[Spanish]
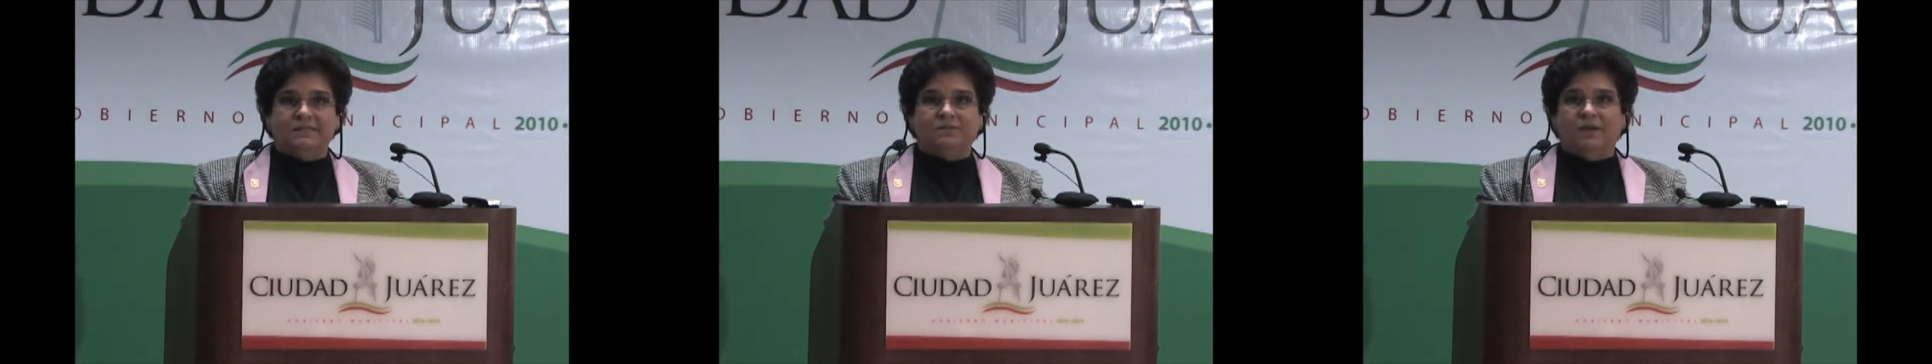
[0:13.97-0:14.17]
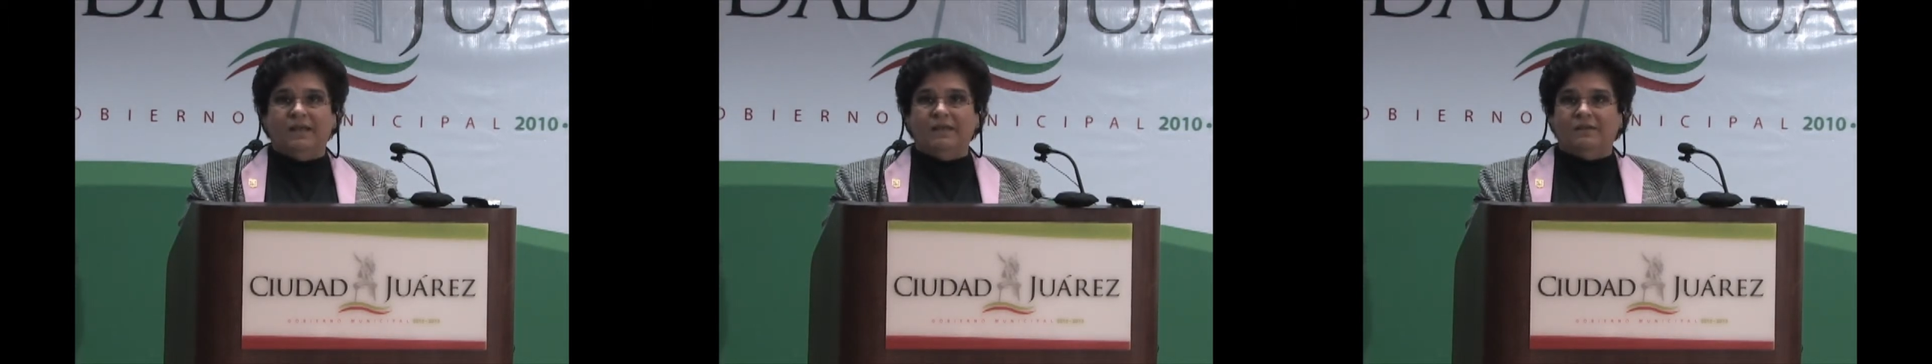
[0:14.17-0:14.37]
y
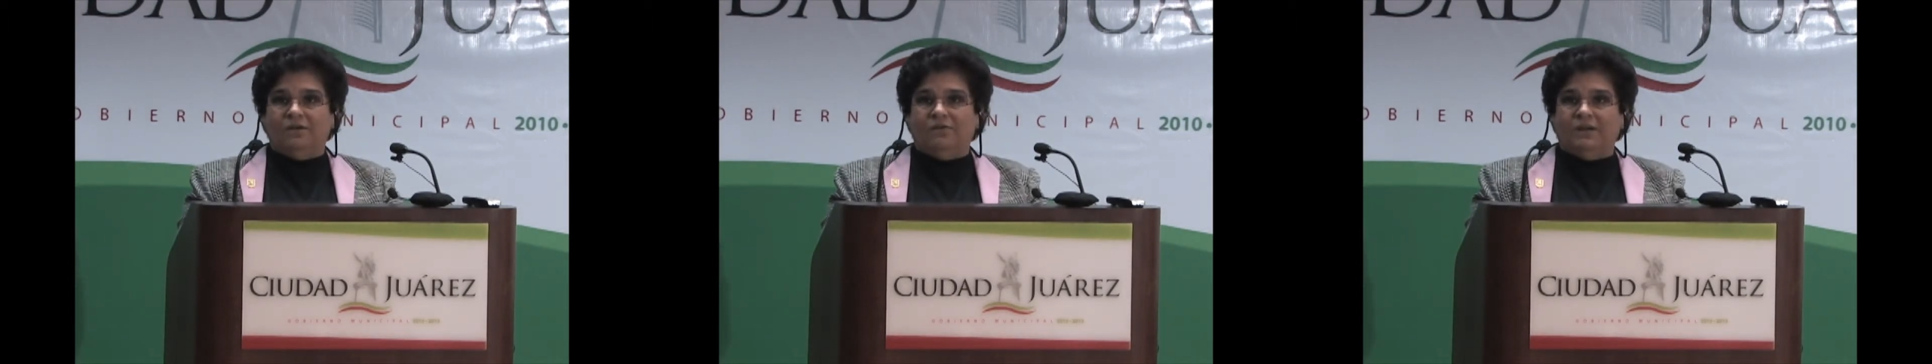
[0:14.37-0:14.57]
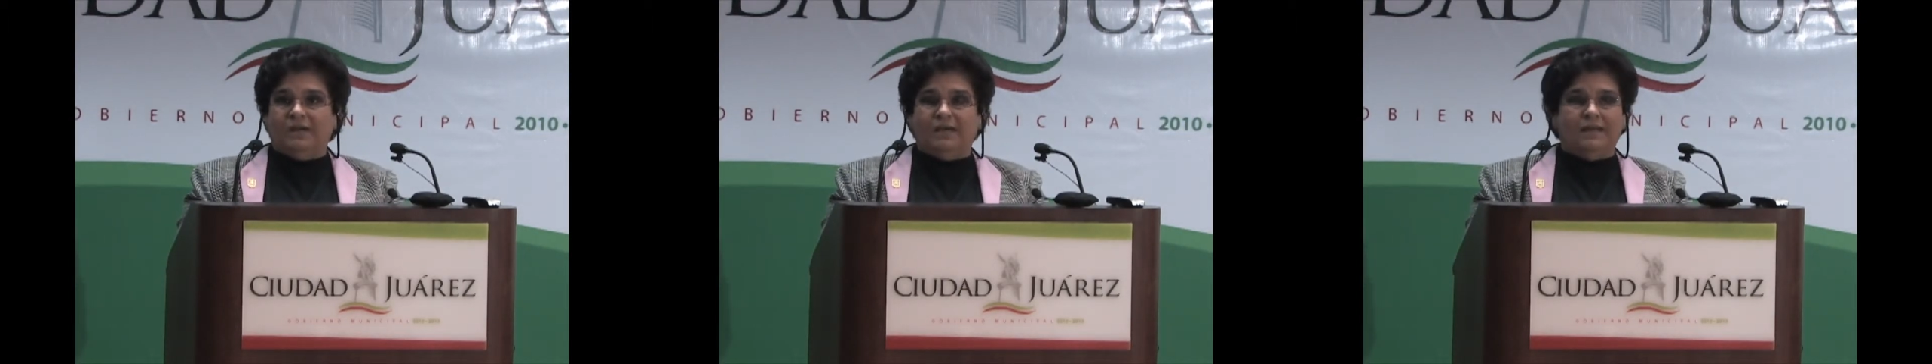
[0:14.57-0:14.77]
todos
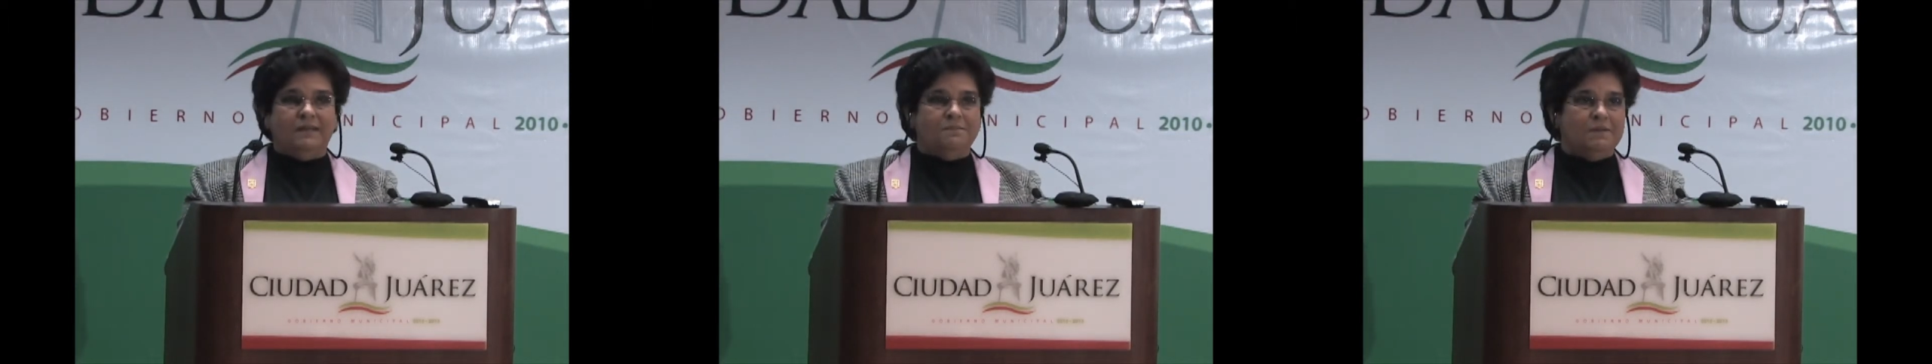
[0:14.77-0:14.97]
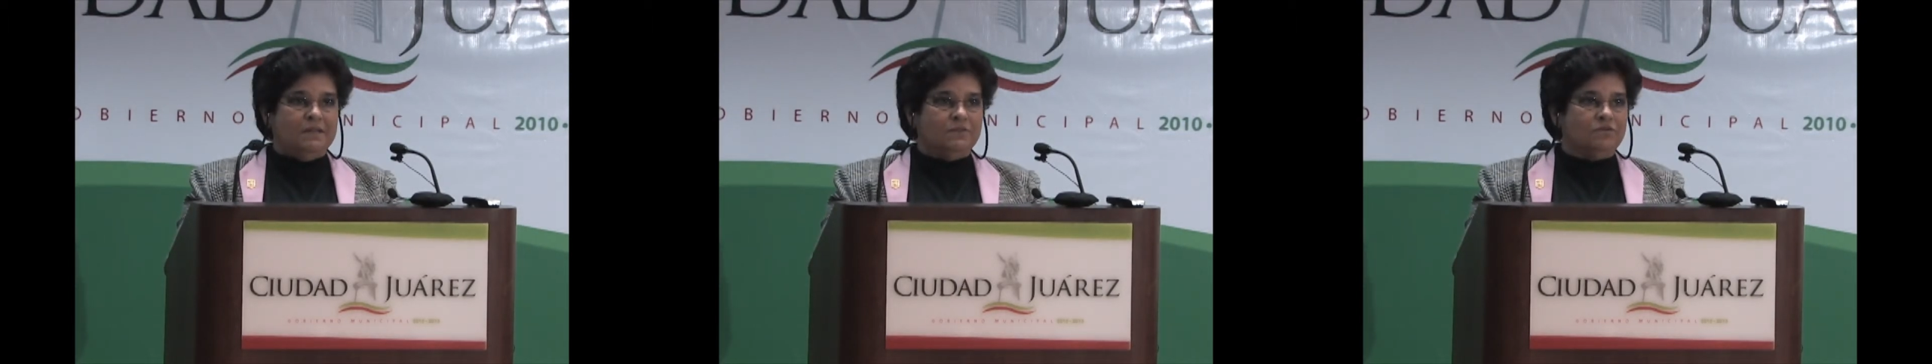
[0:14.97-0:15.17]
los
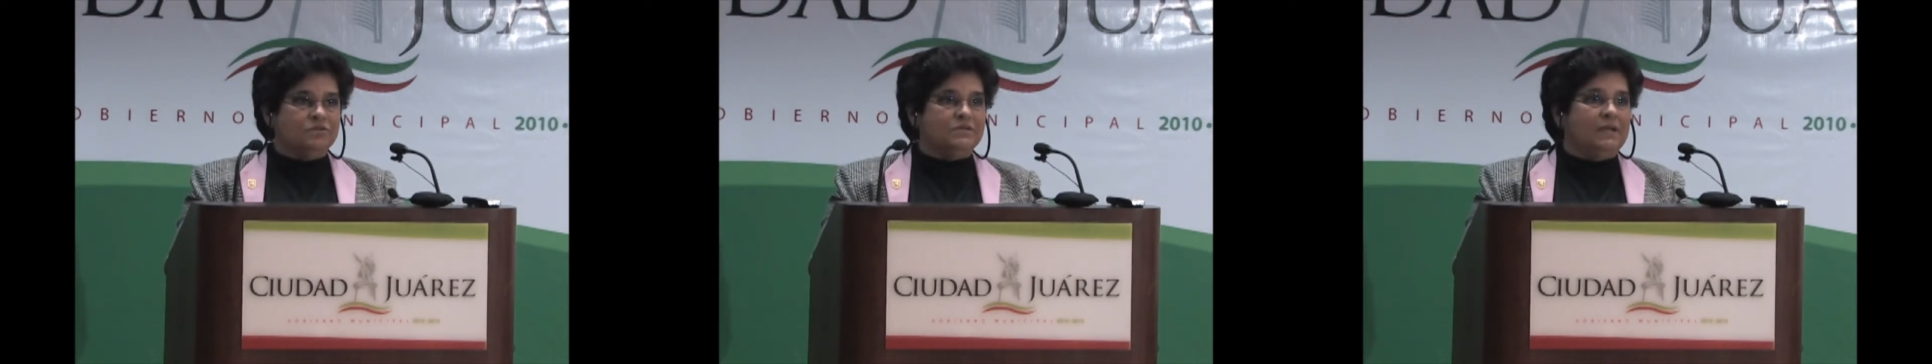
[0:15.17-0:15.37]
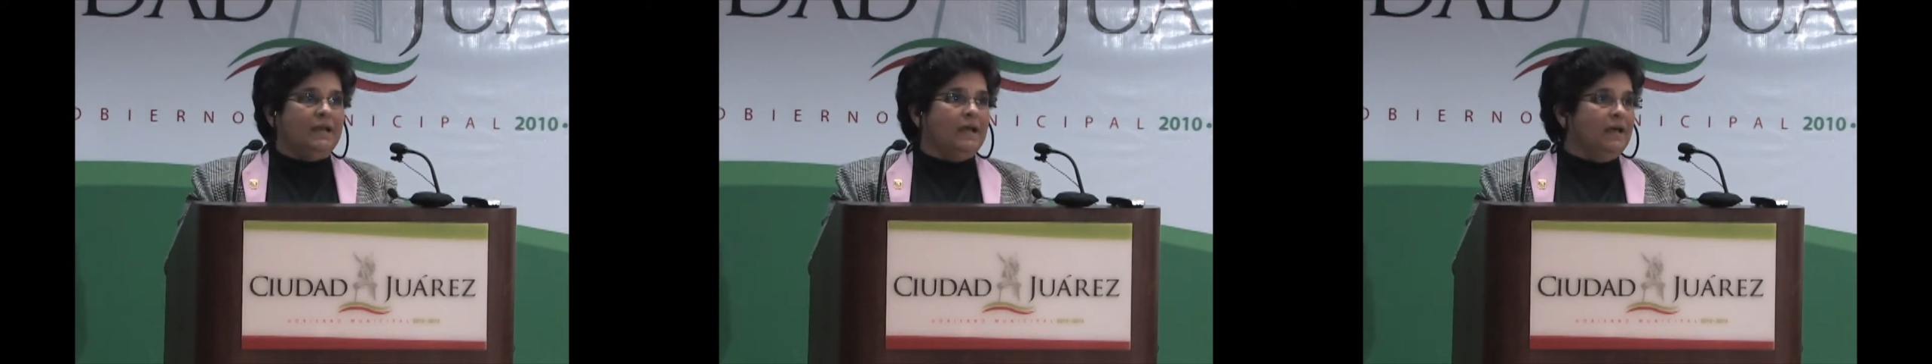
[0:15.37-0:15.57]

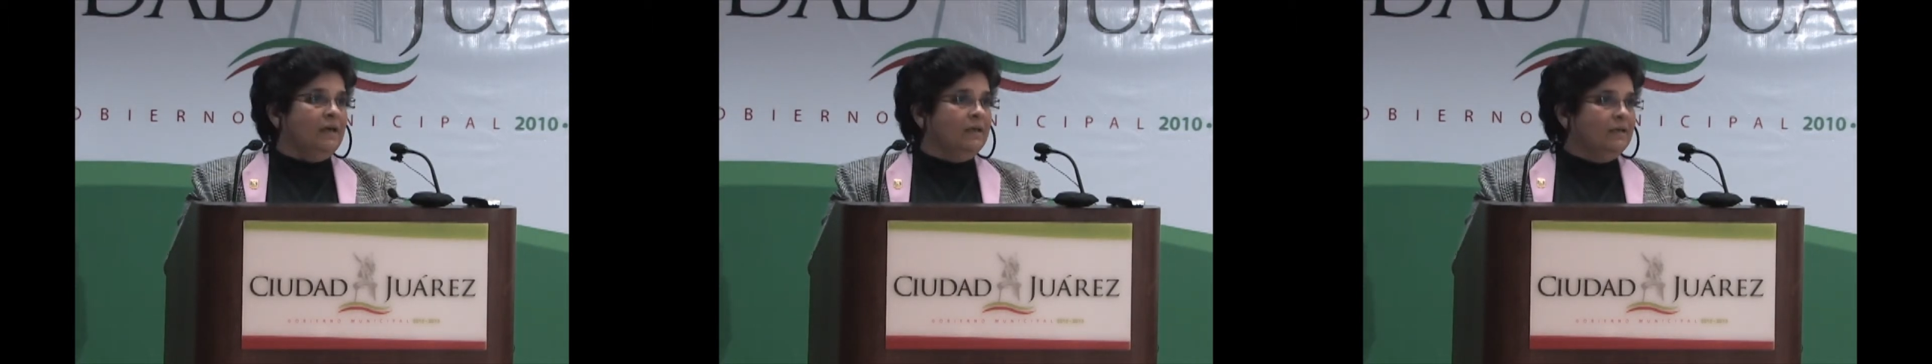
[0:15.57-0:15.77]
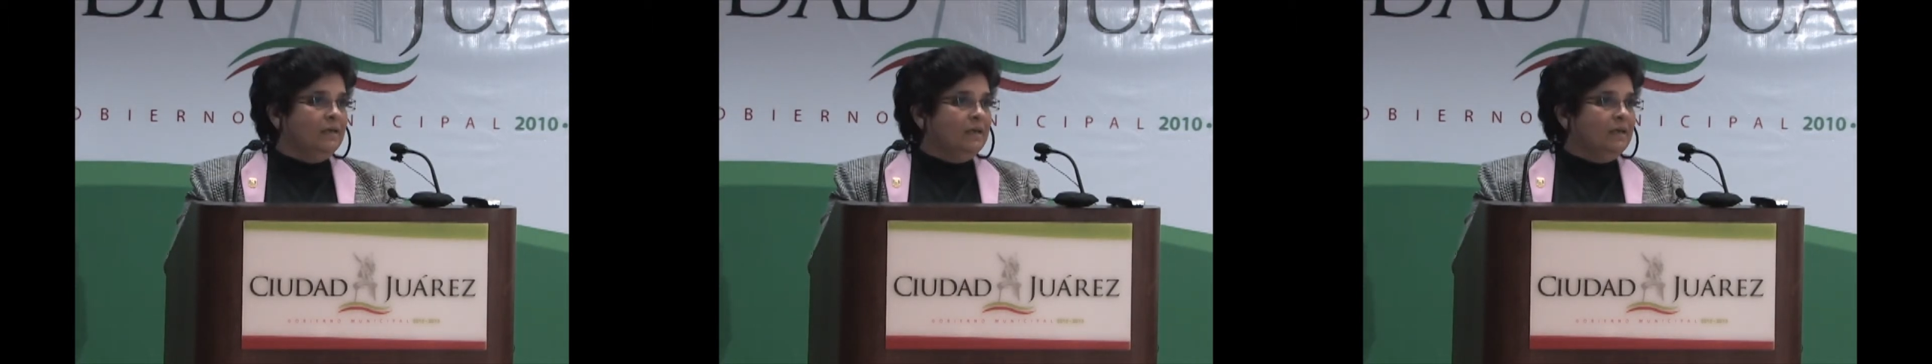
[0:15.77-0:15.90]
requerimientos de la,